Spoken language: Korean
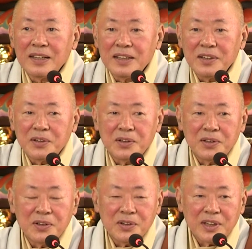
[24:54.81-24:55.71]

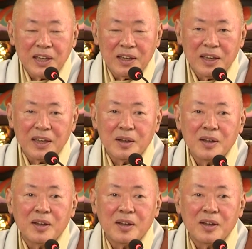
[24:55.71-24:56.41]
이렇게